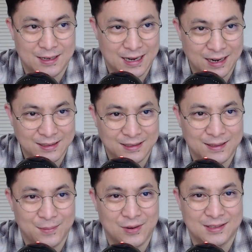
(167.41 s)
ครั้งหนึ่งใน
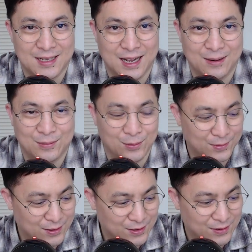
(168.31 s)
ประวัติศาสตร์ผม
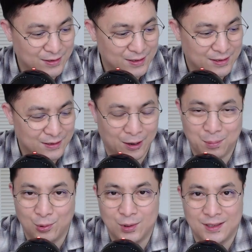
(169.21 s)
ก็ขอบ
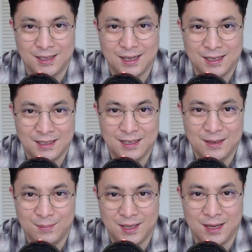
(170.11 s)
คุณนะที่
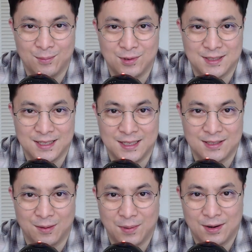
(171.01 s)
PMOC ส
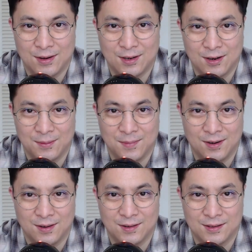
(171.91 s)
ปกรนรม
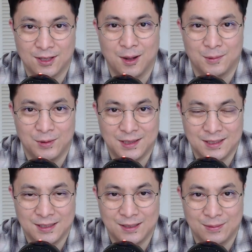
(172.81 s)
ตอบ
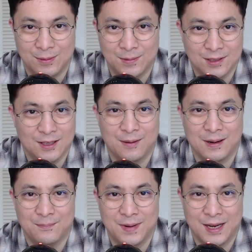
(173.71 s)
Twitter ผมก็ตอบก
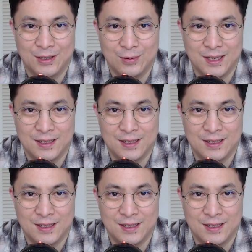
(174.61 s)
ลับไปด้วย